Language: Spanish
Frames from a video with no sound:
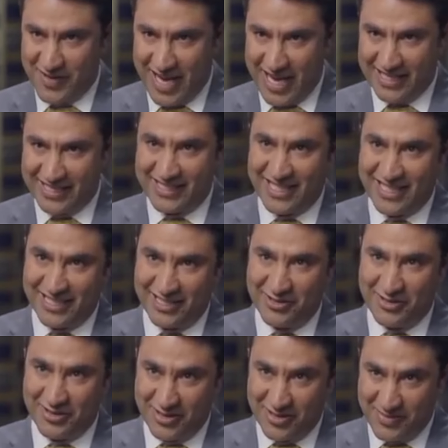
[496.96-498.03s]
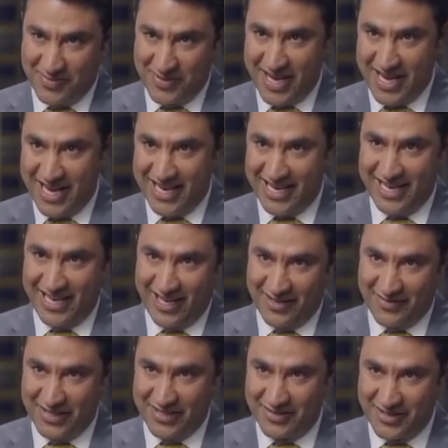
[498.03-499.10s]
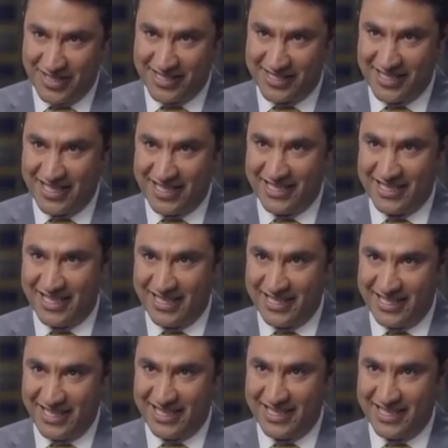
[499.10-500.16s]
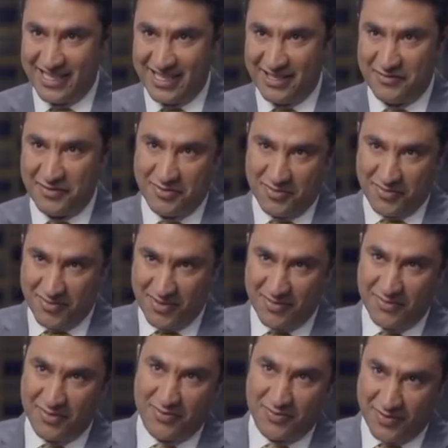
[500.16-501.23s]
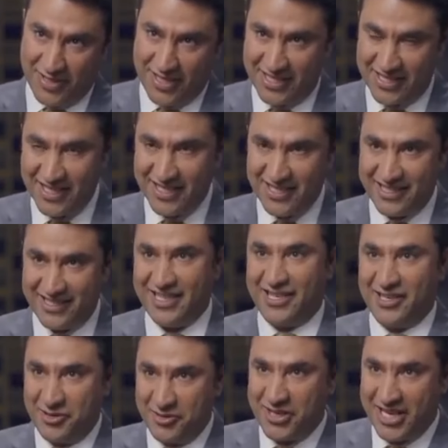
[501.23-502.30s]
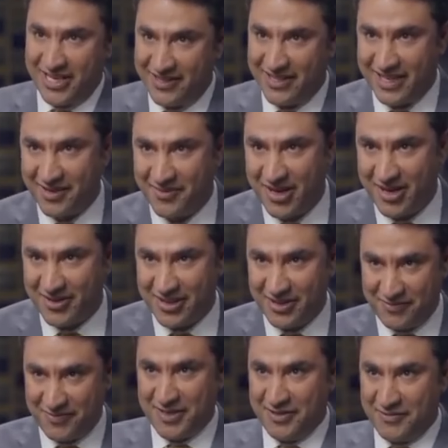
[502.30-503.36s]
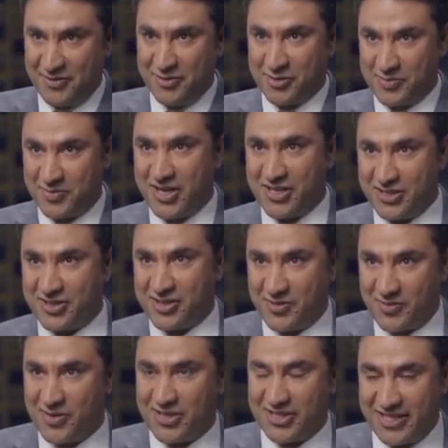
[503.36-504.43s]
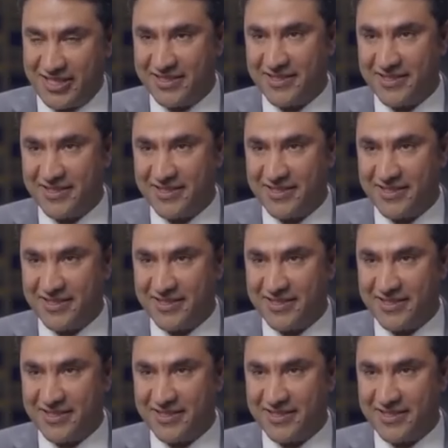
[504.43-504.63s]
esos hechos de que vas a pagar muchos intereses. Y luego, si quieres votar por ello, entonces puedes pensar si esos proyectos valen la pena.